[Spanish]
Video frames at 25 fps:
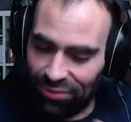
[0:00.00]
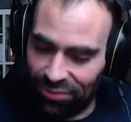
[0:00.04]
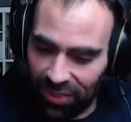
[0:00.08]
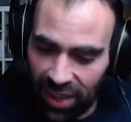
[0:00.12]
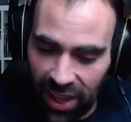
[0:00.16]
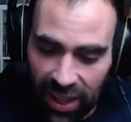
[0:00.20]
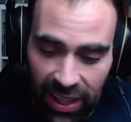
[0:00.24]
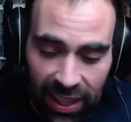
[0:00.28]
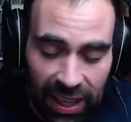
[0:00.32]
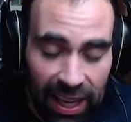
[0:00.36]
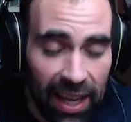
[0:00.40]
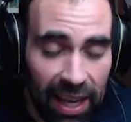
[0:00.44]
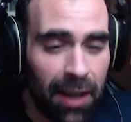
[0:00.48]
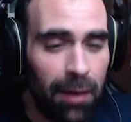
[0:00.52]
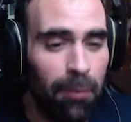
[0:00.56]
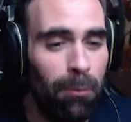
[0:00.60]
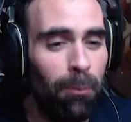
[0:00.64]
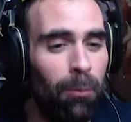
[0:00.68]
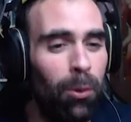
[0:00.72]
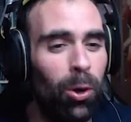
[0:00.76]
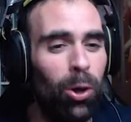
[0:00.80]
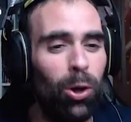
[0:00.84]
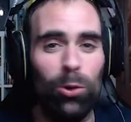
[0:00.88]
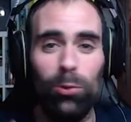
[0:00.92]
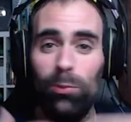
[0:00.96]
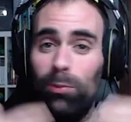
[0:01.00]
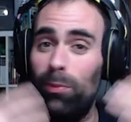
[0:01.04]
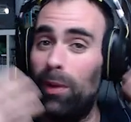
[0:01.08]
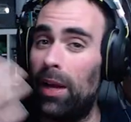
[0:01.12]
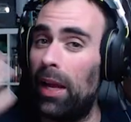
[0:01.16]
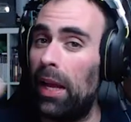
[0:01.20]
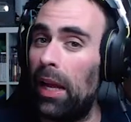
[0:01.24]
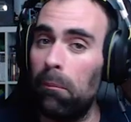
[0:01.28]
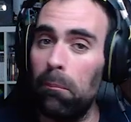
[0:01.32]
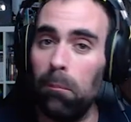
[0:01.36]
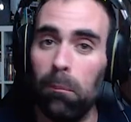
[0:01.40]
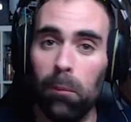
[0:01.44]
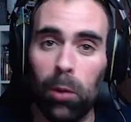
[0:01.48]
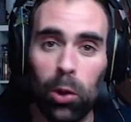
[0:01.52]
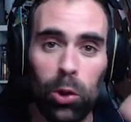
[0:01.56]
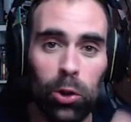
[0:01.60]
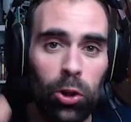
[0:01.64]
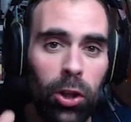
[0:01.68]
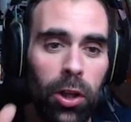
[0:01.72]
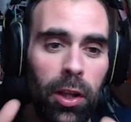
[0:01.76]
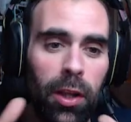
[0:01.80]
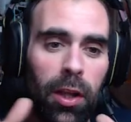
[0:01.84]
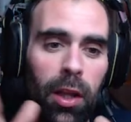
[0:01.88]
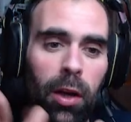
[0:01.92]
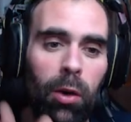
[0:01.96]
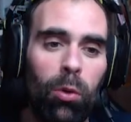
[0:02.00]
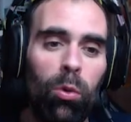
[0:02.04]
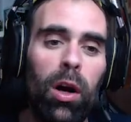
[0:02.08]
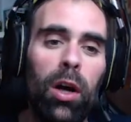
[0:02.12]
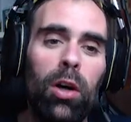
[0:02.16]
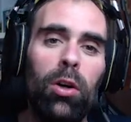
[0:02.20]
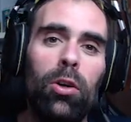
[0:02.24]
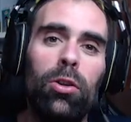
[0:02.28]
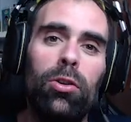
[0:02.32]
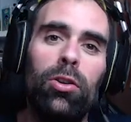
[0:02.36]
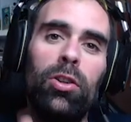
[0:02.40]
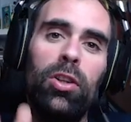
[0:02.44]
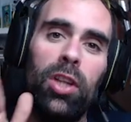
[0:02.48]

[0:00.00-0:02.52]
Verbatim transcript: en Garry's Mod, en montones de juegos